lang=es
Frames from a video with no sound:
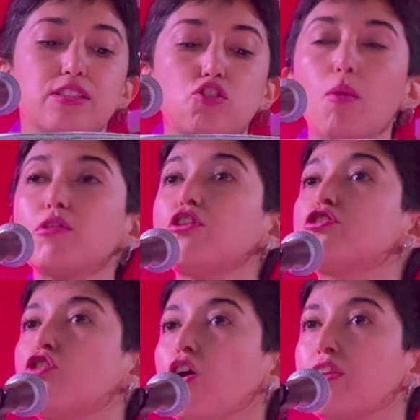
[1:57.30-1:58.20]
somos
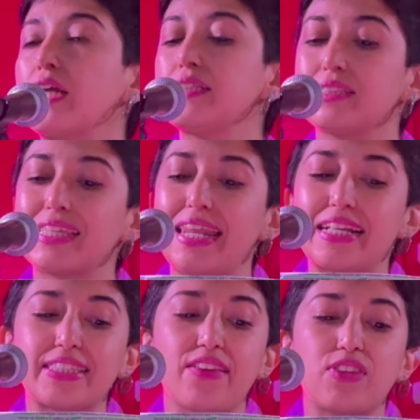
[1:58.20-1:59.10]
nosotros
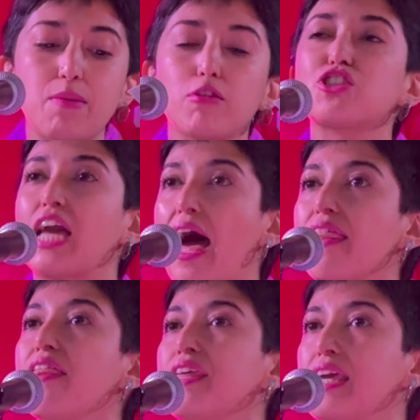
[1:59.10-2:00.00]
quienes sentimos
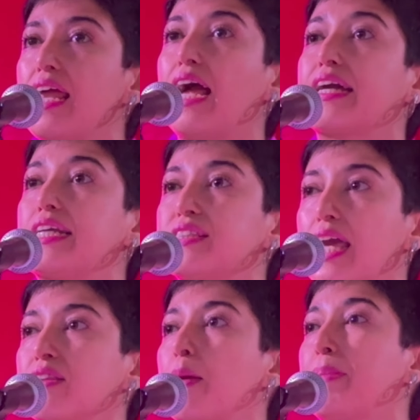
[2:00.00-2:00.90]
cada día la
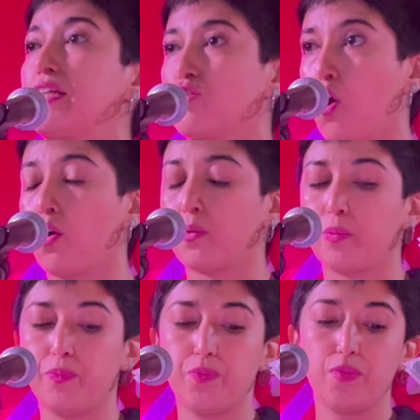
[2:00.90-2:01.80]
creciente presión.
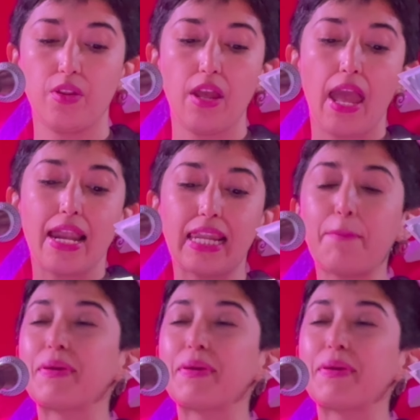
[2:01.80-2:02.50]
La